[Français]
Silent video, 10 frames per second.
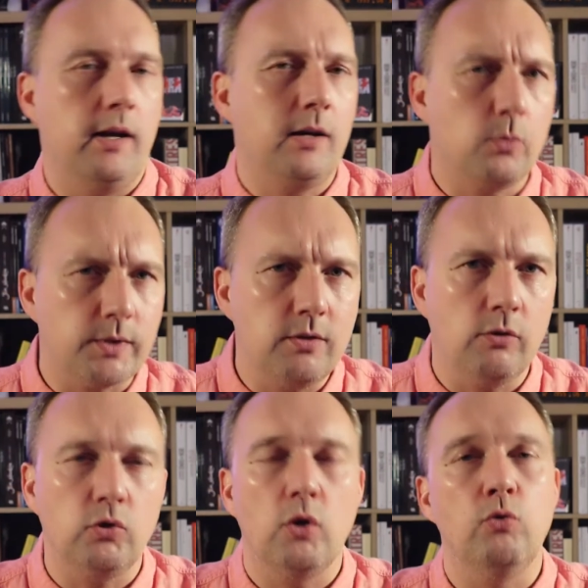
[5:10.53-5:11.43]

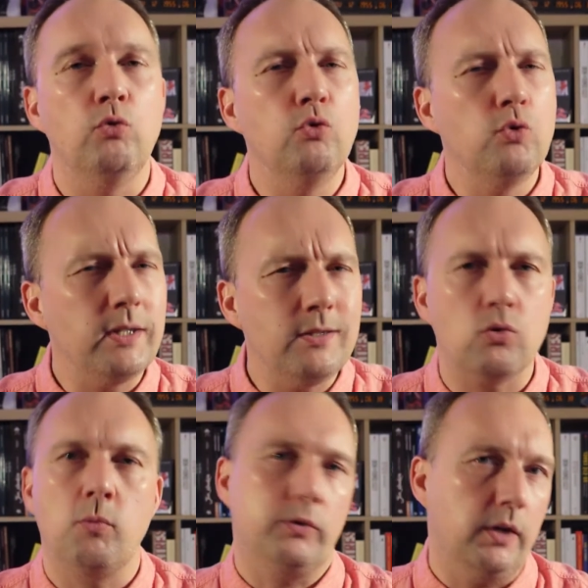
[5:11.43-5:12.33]
inconsciente nourrit
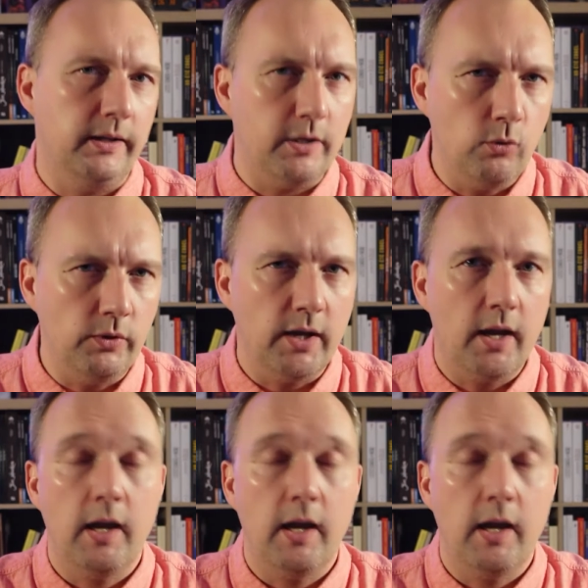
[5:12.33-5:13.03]
son mental d'adulte